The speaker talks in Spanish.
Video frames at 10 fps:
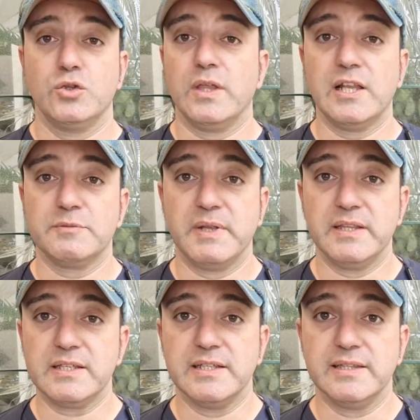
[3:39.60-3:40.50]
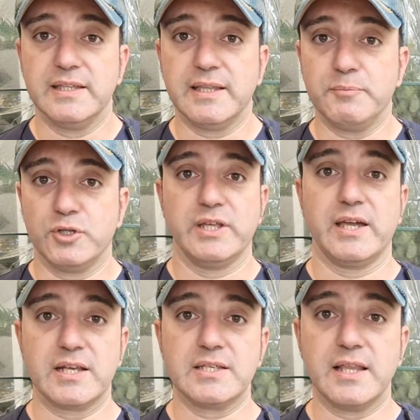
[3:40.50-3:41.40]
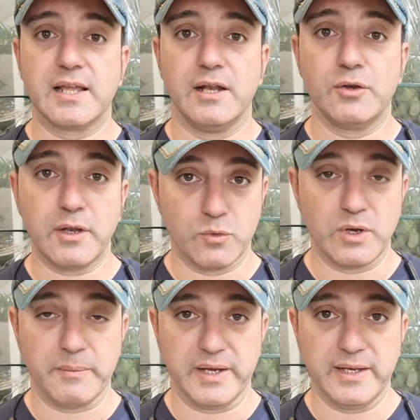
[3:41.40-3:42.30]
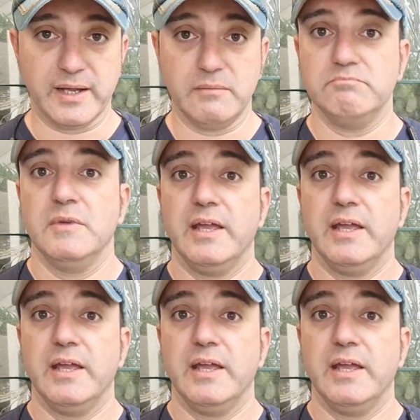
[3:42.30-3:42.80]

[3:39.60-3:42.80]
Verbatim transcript: Todas las plantas intentan protegerse del calor de alguna manera.